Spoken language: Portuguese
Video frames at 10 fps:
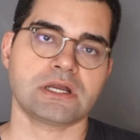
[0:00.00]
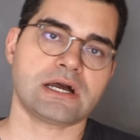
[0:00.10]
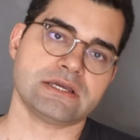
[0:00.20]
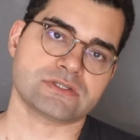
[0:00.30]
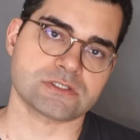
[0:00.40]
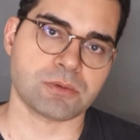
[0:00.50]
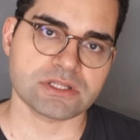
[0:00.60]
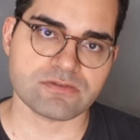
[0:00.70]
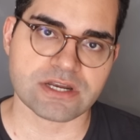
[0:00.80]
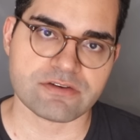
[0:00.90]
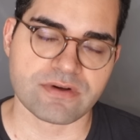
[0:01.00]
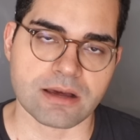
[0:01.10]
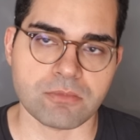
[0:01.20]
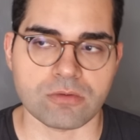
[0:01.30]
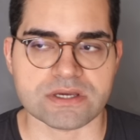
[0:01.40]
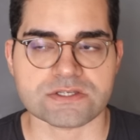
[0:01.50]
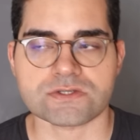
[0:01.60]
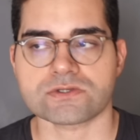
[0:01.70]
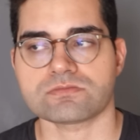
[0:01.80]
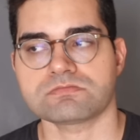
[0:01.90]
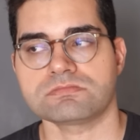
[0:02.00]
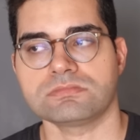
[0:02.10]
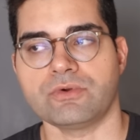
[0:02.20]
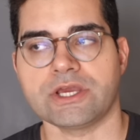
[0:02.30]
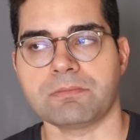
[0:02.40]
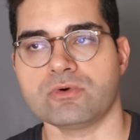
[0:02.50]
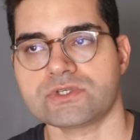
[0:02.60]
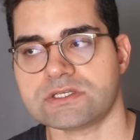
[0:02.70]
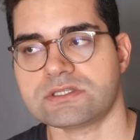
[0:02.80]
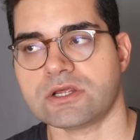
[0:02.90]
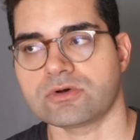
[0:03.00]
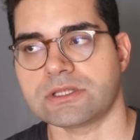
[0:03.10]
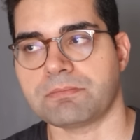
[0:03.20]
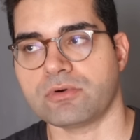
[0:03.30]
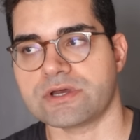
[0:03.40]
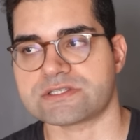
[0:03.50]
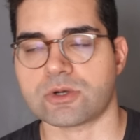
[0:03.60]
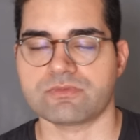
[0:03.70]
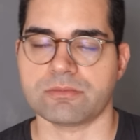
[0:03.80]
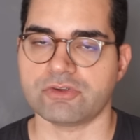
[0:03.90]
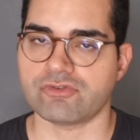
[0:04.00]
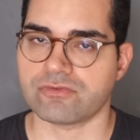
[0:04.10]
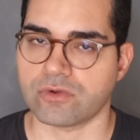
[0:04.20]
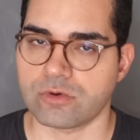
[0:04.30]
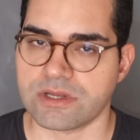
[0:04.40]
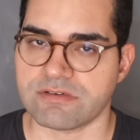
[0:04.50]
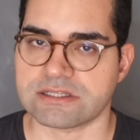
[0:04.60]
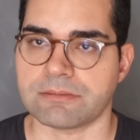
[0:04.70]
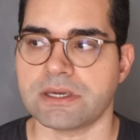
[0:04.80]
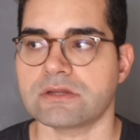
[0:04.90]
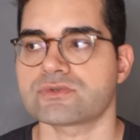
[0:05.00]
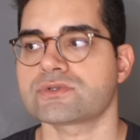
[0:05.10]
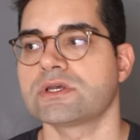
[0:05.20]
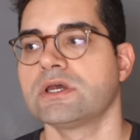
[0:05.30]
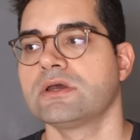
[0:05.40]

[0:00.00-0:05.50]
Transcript: Aí vocês podem virar e falar, bom, mas o Nick Bolsa estreou depois, obviamente o volume ele vai ter menos.